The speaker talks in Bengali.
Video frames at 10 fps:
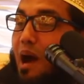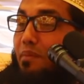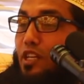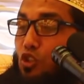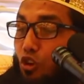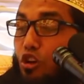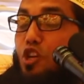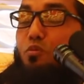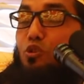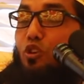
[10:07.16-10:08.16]
আমরা
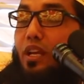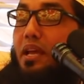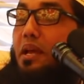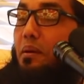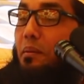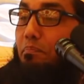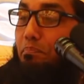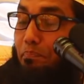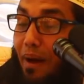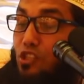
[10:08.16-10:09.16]
চল্লিশ বছরে
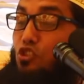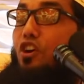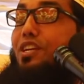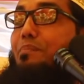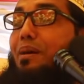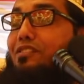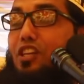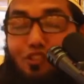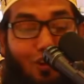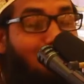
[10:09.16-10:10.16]
পাঁচ ছয়টা
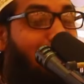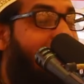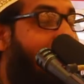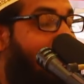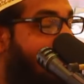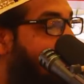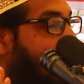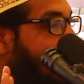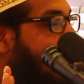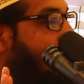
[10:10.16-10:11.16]
বাচ্চা জন্ম দেয় আমাদের
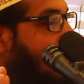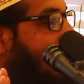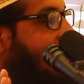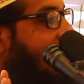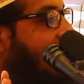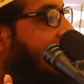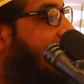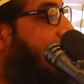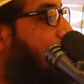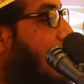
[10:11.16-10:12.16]
বাবারা মায়েরা
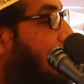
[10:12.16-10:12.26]
কিন্তু